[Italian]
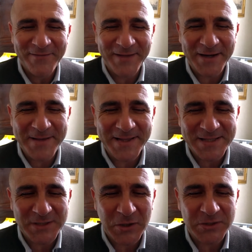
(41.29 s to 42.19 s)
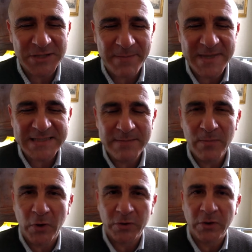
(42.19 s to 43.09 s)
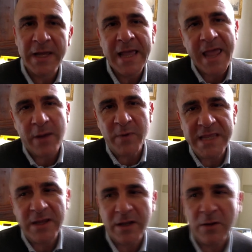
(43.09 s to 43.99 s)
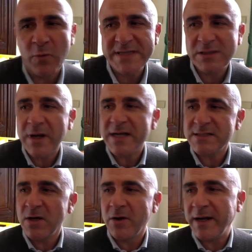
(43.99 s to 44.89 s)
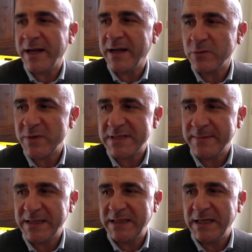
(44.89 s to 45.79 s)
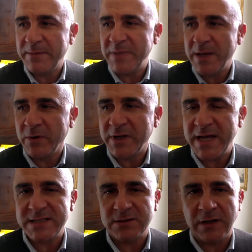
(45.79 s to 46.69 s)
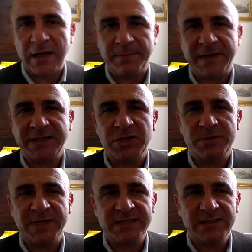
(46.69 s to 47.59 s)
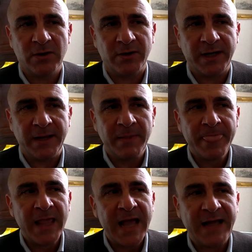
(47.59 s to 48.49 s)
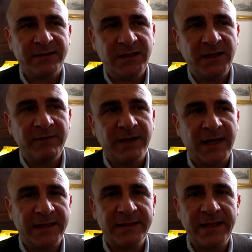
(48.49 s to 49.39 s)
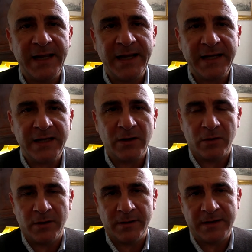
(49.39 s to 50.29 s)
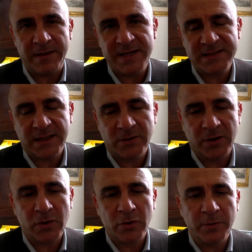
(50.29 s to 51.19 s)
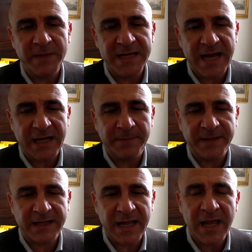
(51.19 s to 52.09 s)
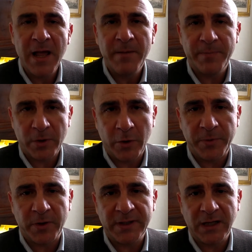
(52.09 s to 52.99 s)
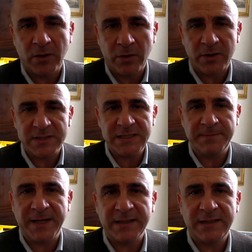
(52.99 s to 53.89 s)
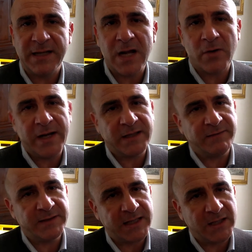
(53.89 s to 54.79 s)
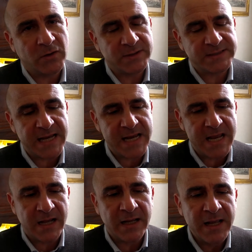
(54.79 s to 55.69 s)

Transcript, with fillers: veramente sono già messi in moto e quindi in questa occasione, questa mattina, abbiamo chiesto la partecipazione attiva degli eh, amministratori condominiali perché proprio da loro si partirà con le attività di consegna